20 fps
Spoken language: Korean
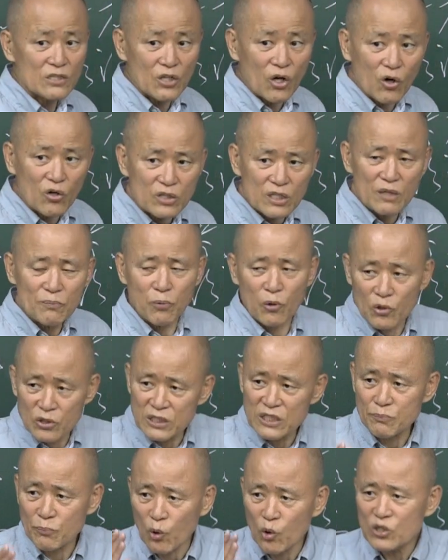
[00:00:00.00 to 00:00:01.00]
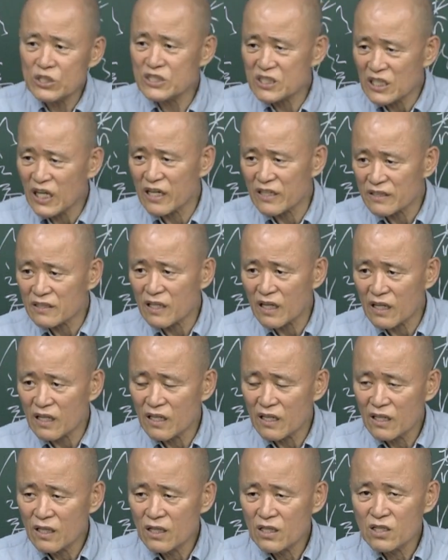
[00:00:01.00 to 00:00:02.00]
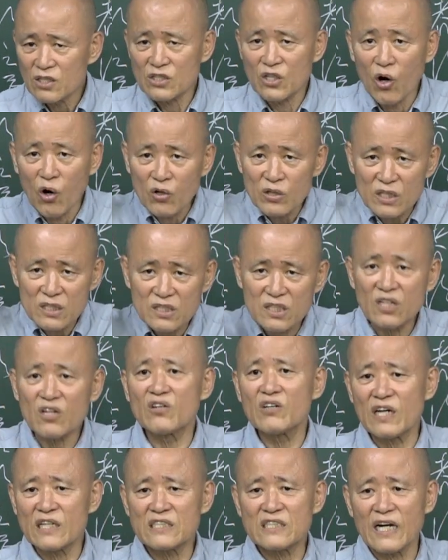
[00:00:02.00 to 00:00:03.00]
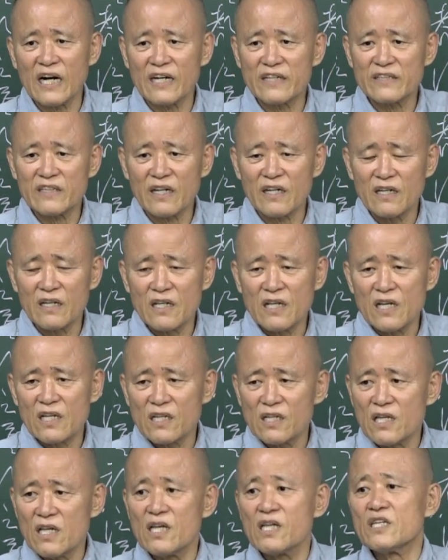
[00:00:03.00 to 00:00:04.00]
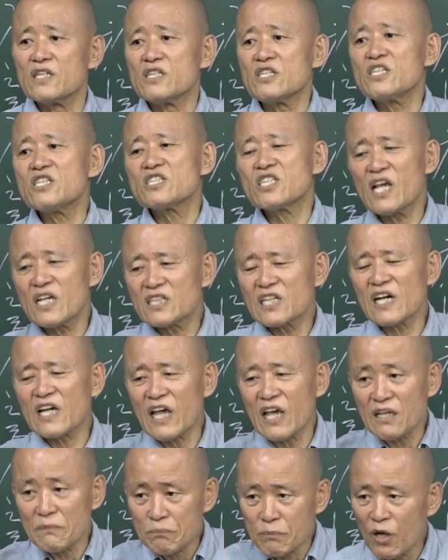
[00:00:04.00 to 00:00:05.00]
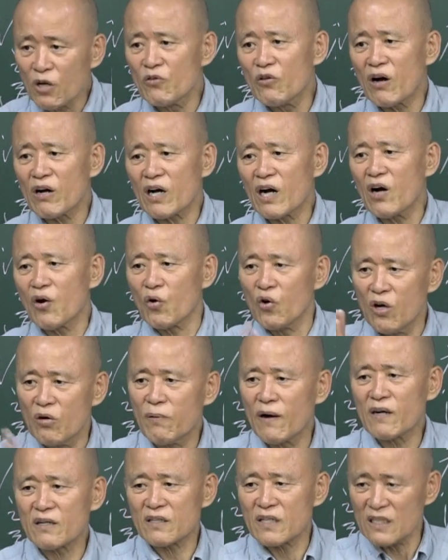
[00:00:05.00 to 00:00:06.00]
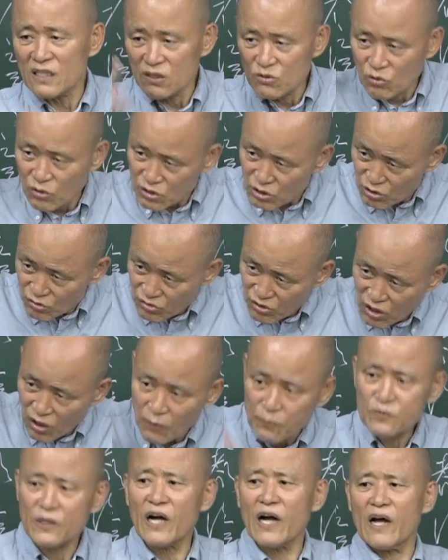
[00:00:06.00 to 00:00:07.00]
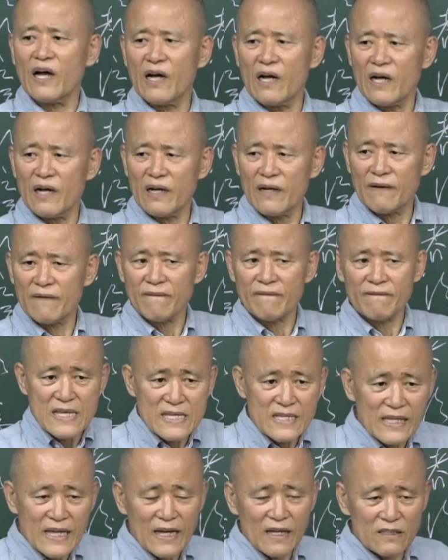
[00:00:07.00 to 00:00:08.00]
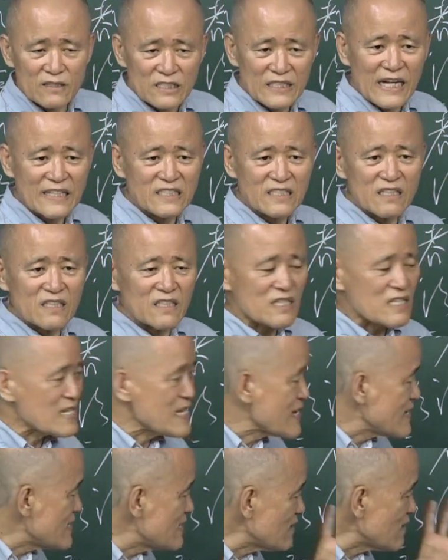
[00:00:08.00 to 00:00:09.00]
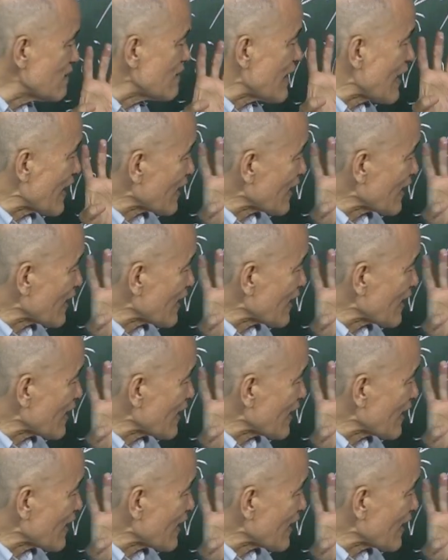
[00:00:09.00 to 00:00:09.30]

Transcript: 여기 보이, 보이질 않는다 여기 드러나질 않는다 이 세상의 변화가 올바르게 이루어질 수가 없다 이게 사실은 이런